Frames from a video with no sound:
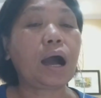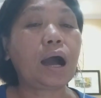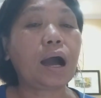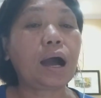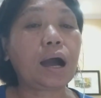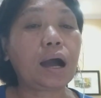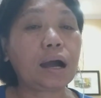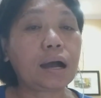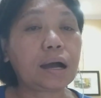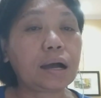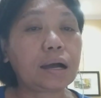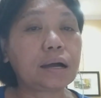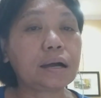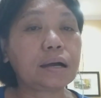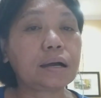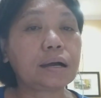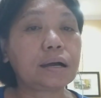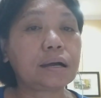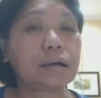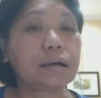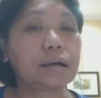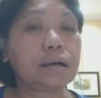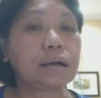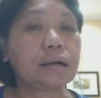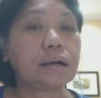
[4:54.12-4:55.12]
Ang
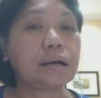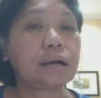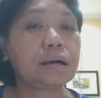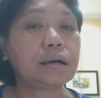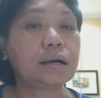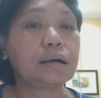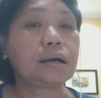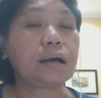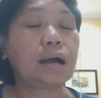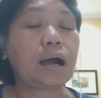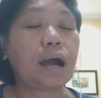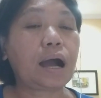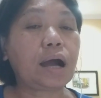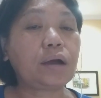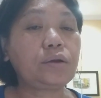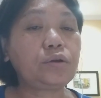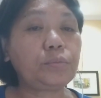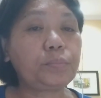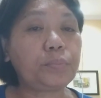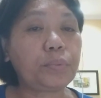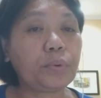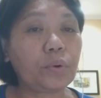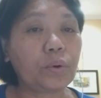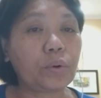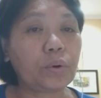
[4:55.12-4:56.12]
ano
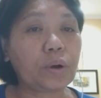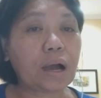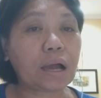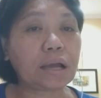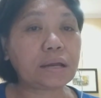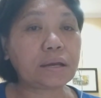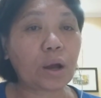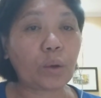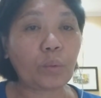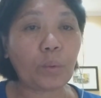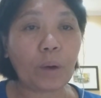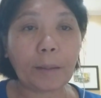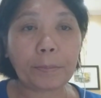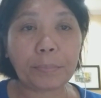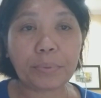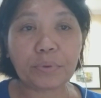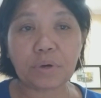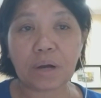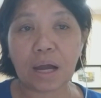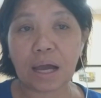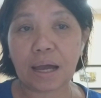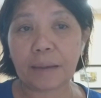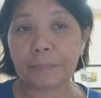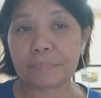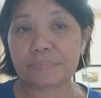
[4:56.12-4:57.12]
po, ginawa po
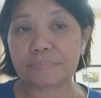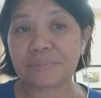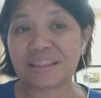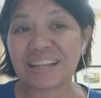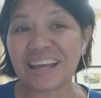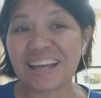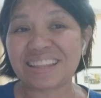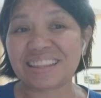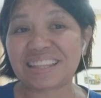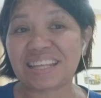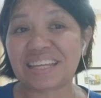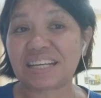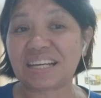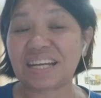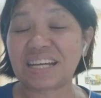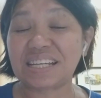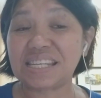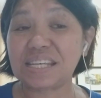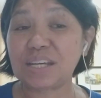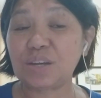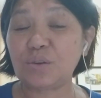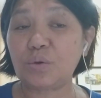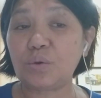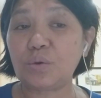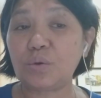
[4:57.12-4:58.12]
na, natin,
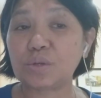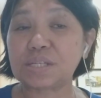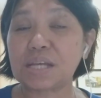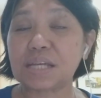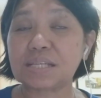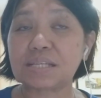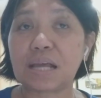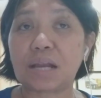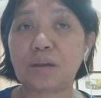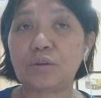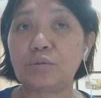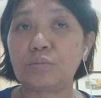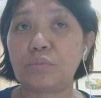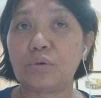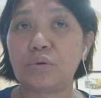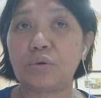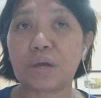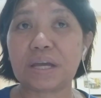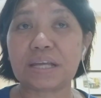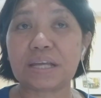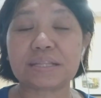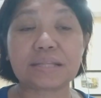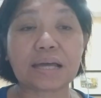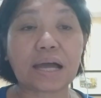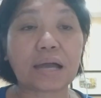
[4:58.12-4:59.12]
kasi kung
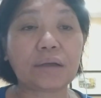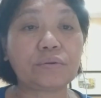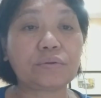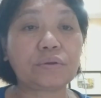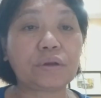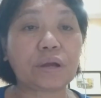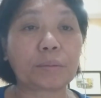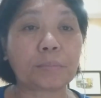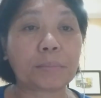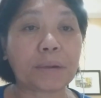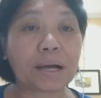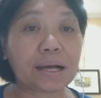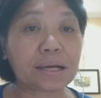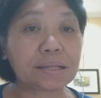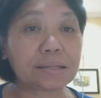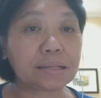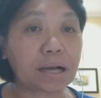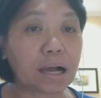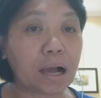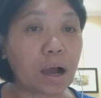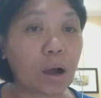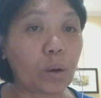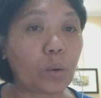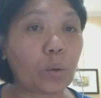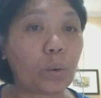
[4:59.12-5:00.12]
sasalubungin tayo ng mga
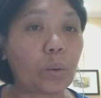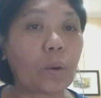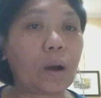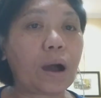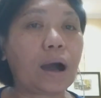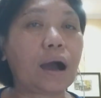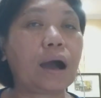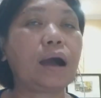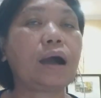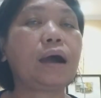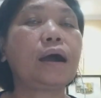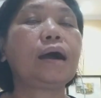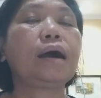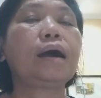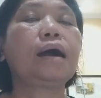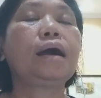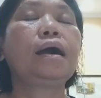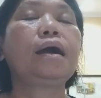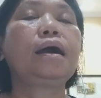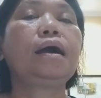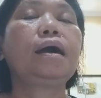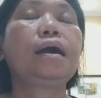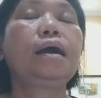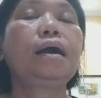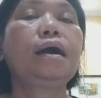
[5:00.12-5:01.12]
taga-OWA,
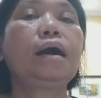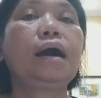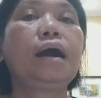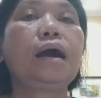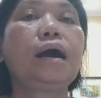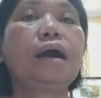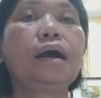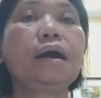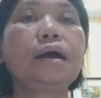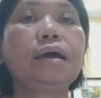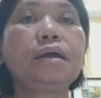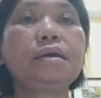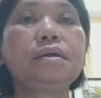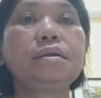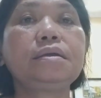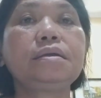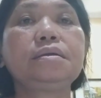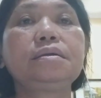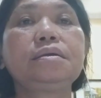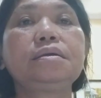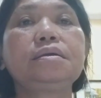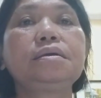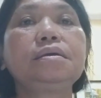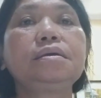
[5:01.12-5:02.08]
ay